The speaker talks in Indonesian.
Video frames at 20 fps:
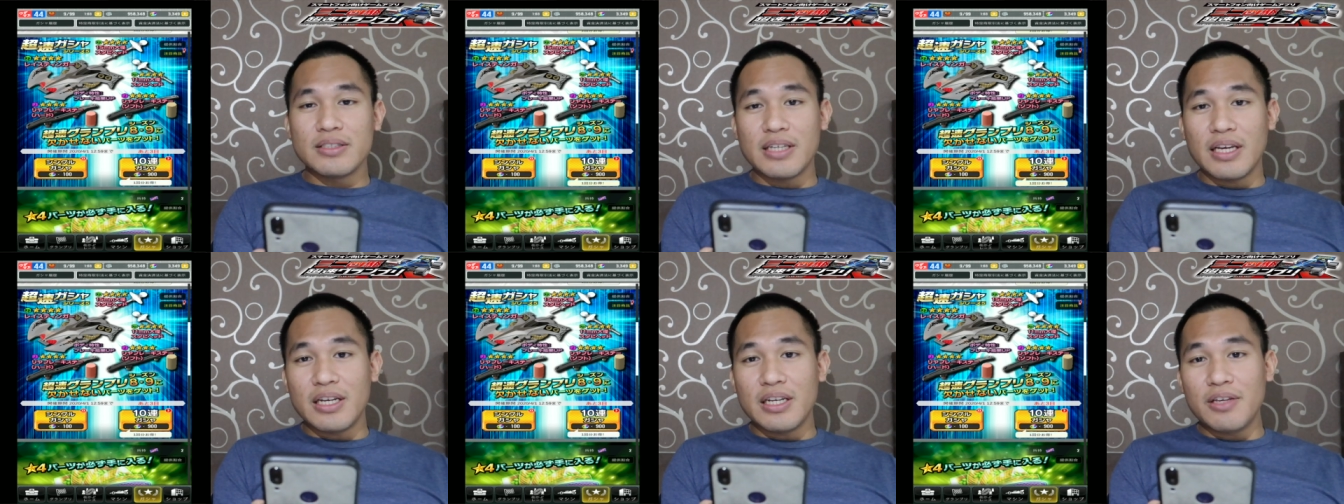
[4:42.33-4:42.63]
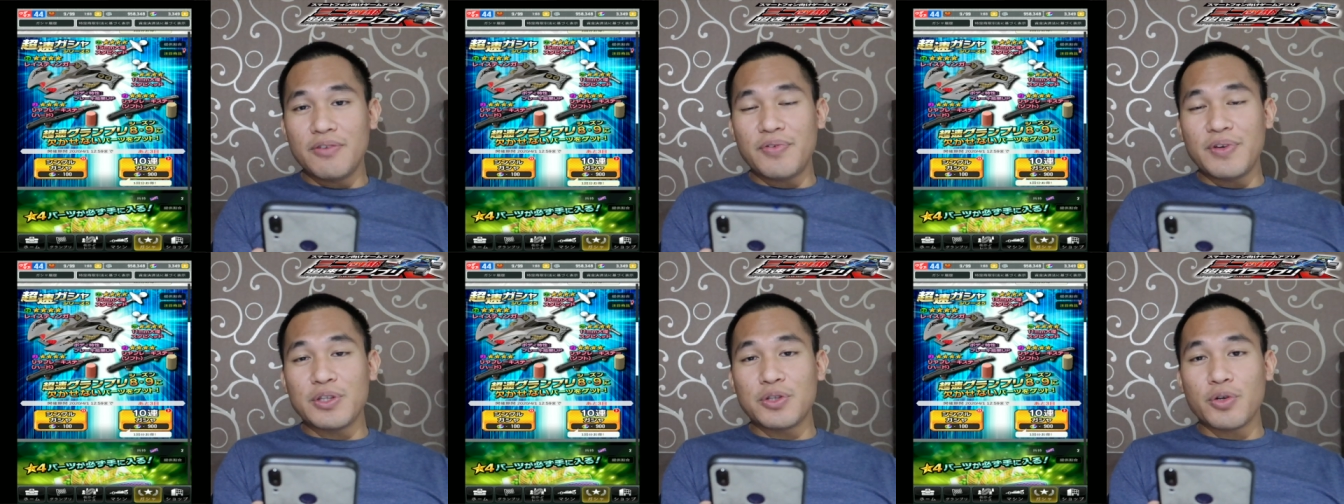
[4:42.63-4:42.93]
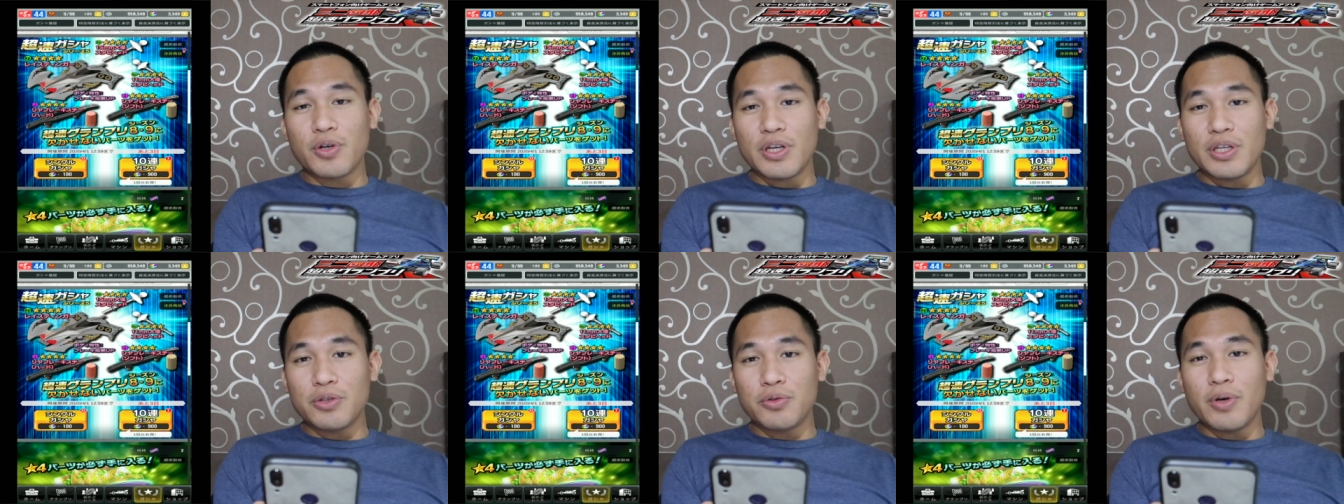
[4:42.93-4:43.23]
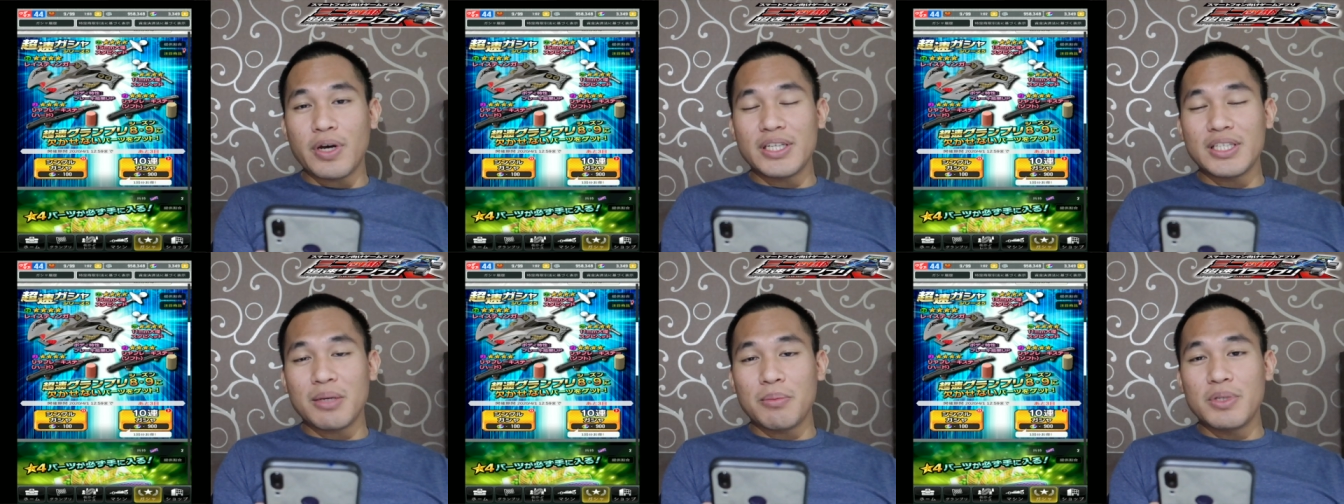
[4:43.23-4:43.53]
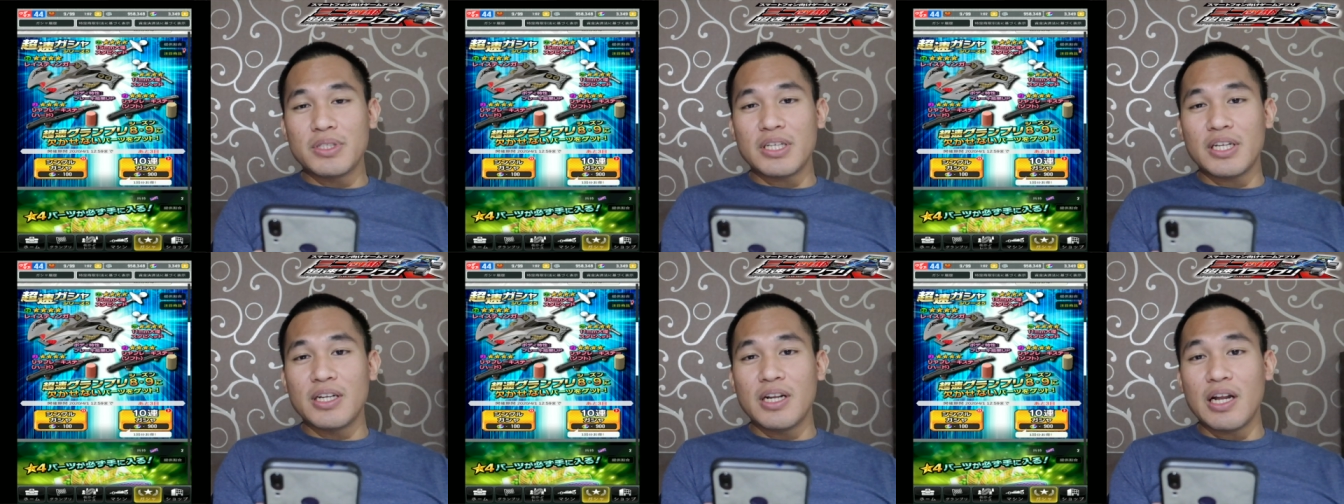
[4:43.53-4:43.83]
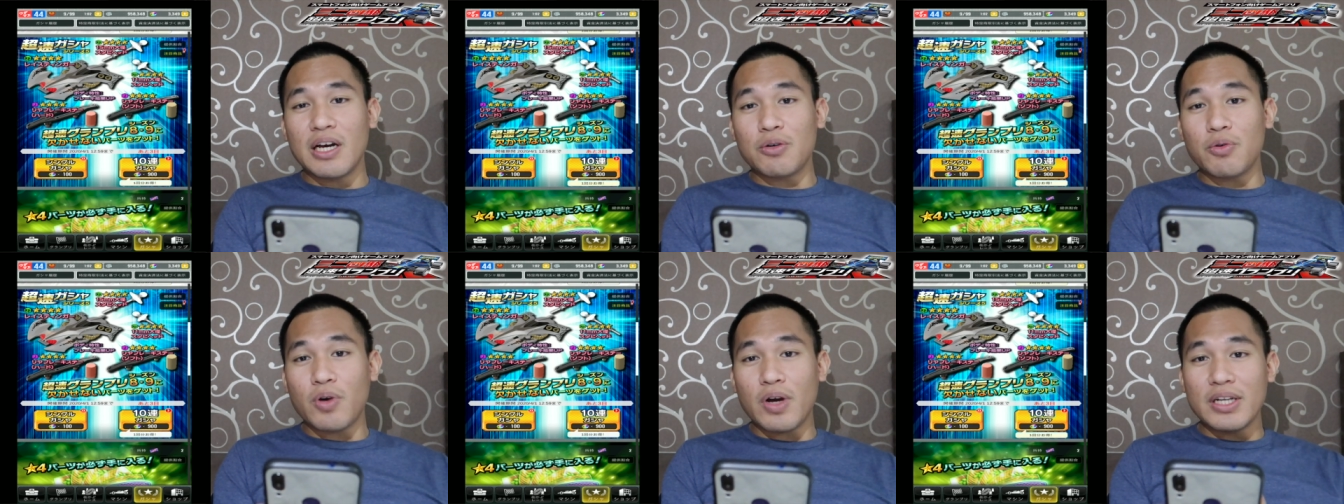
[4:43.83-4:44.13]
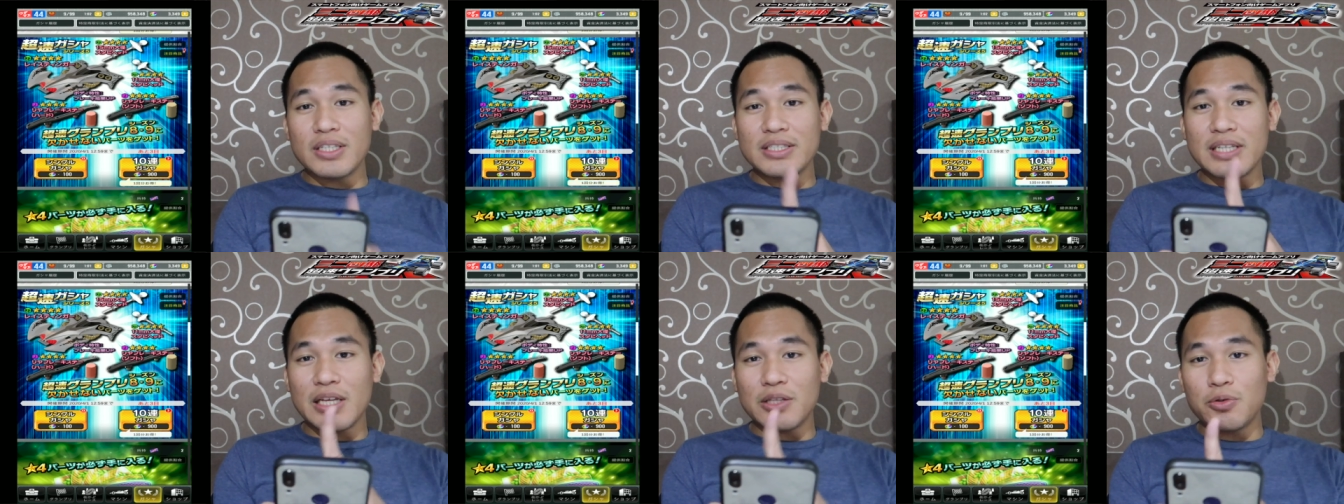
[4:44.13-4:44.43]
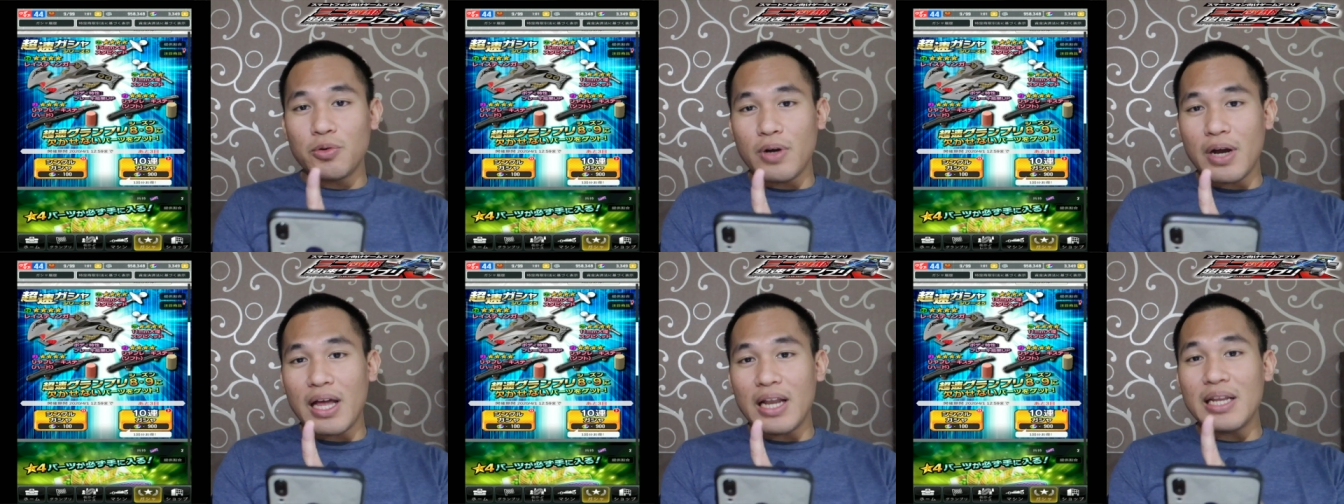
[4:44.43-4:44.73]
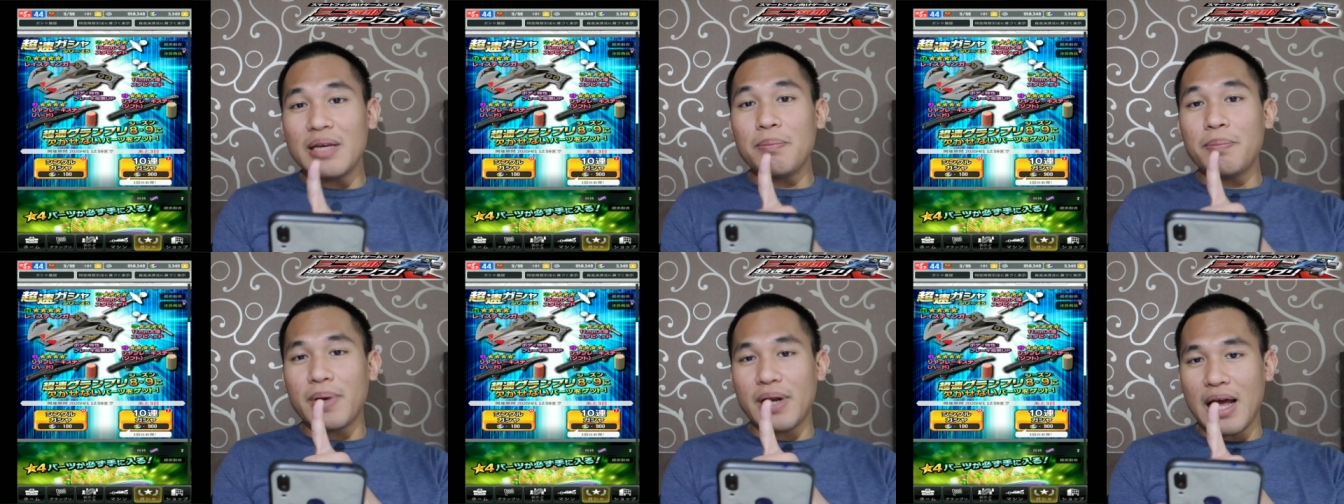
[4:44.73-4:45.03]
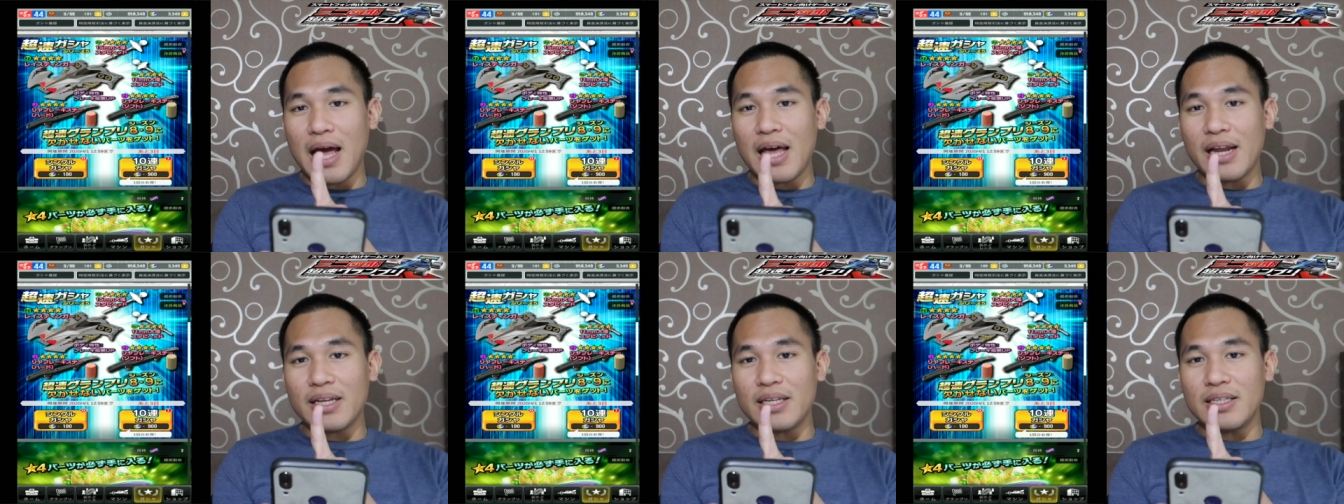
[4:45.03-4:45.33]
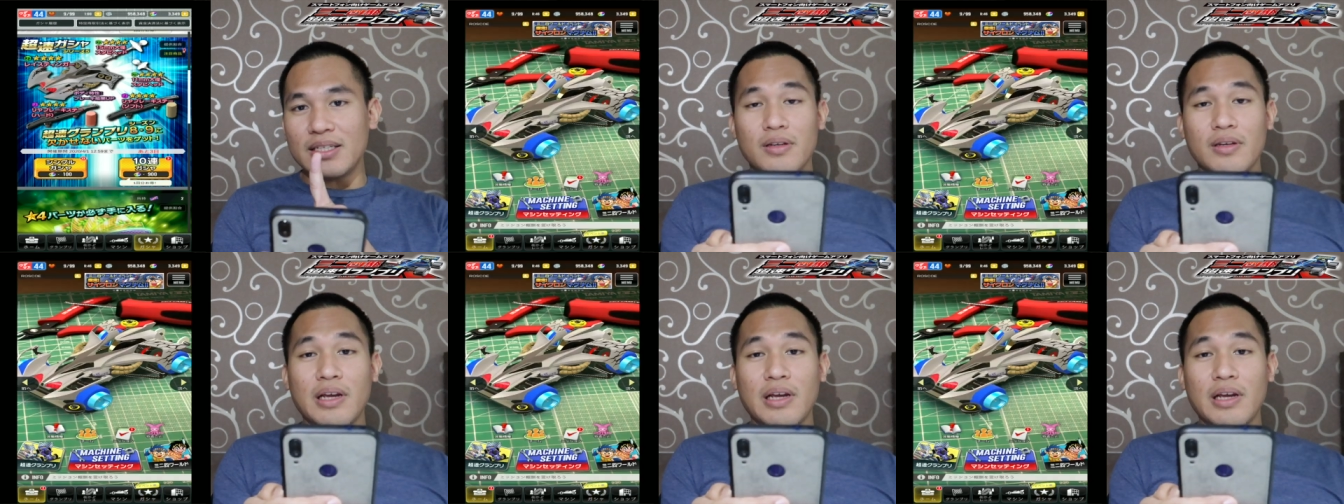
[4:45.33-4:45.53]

Jadi fitur itu hanya bisa dilakukan satu kali per hari.